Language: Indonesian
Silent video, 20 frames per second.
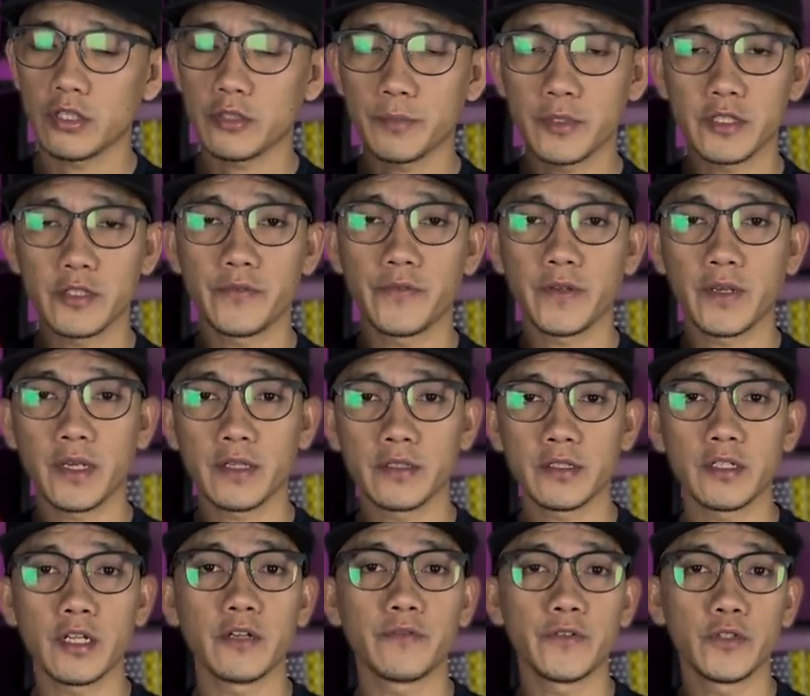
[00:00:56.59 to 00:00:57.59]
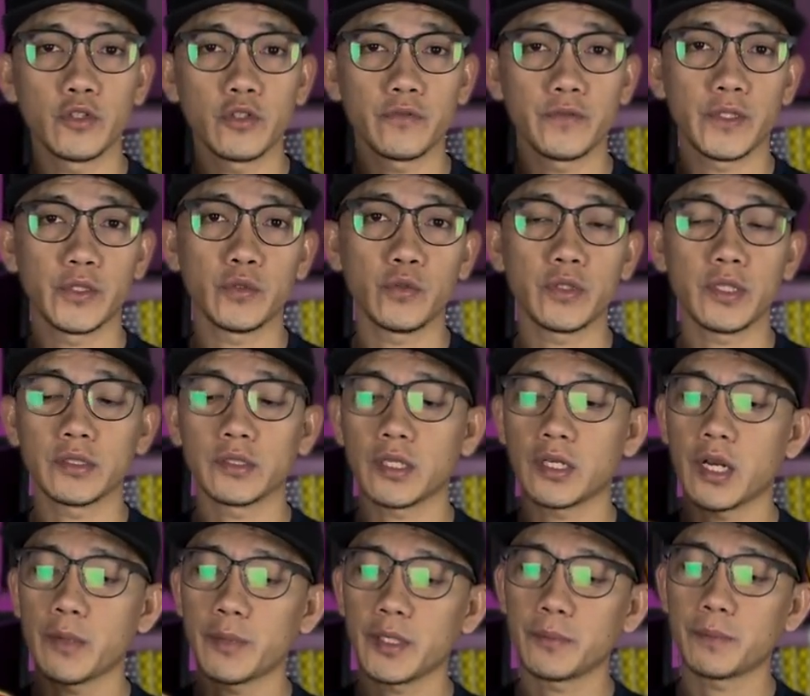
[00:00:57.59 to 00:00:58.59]
spesifikasi dan fitur-fitur yang
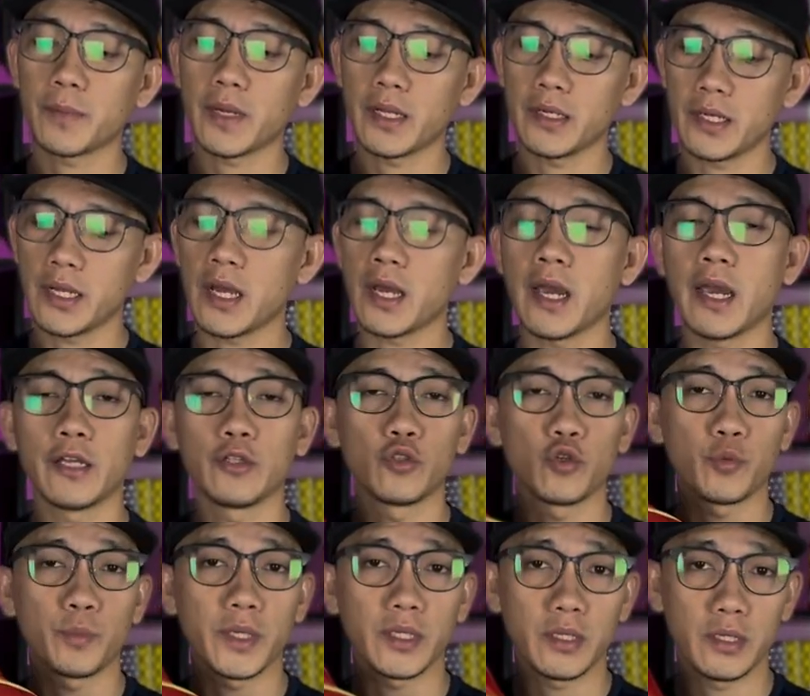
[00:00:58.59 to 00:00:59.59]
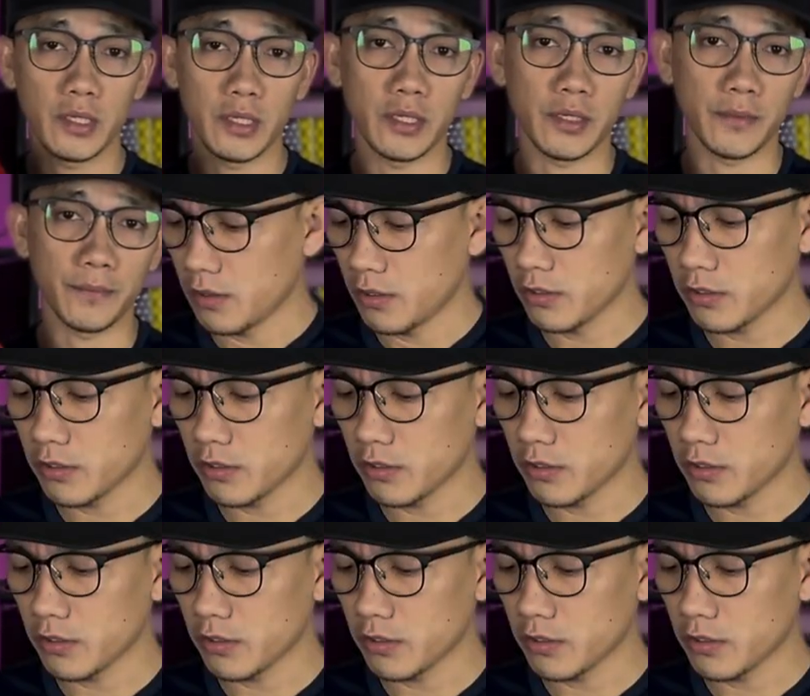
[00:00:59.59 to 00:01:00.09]
terdapat pada Hydropack ini.